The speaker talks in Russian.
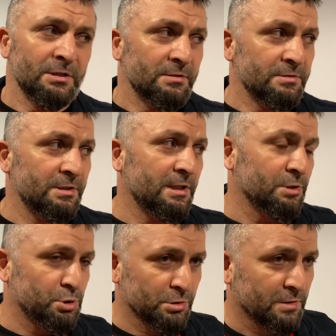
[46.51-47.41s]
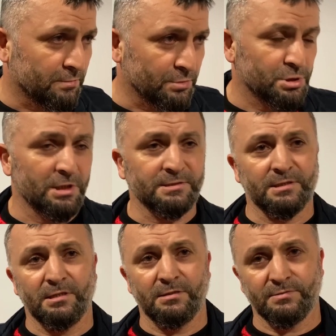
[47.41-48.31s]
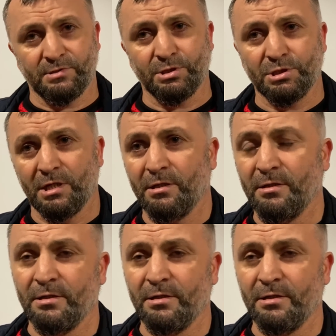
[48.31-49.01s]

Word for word: где надо четко включался, встречал.